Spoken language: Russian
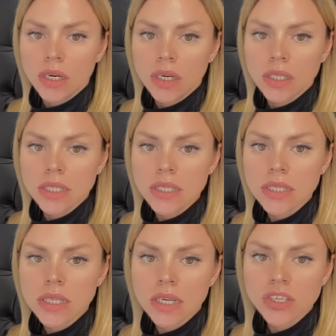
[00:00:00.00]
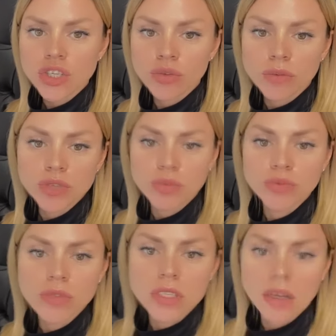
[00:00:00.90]
а, не знаешь, что вообще
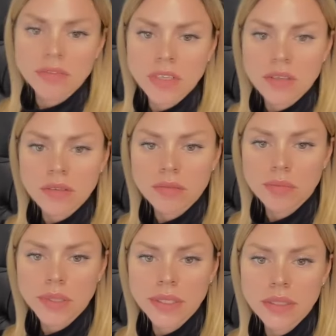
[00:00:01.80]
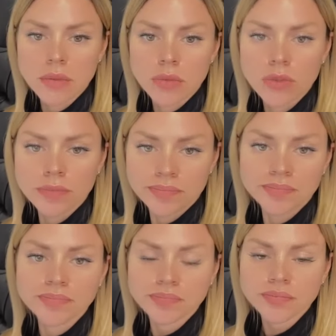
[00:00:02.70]
будет завтра. Поэтому
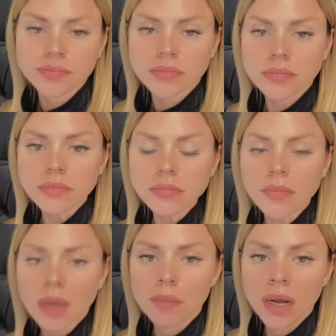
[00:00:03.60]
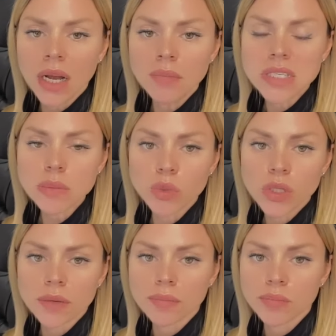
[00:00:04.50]
пока мы
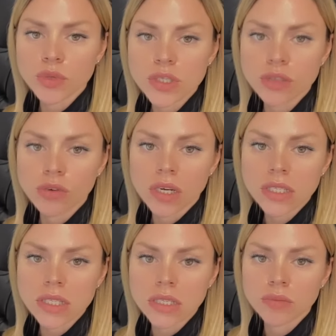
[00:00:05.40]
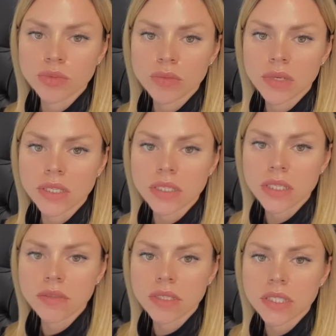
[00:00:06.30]
смотрим по ситуации, будем
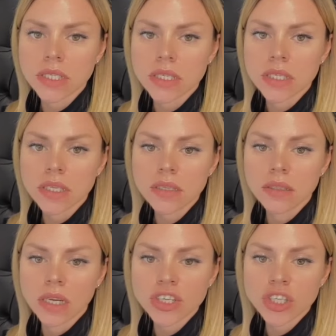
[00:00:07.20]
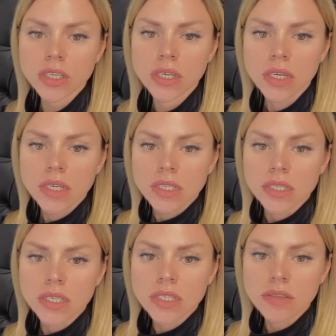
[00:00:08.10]
ориентироваться и дальше
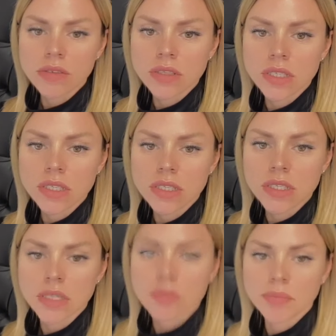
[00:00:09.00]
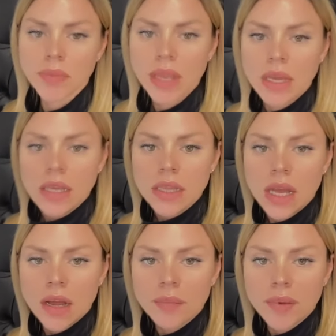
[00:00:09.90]
действовать и идти.
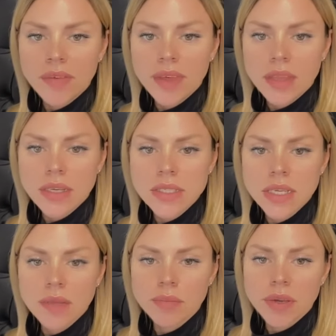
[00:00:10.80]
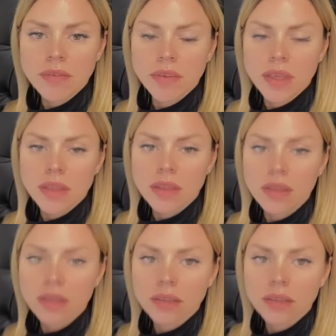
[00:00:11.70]
Так, привет, Оксан, привет.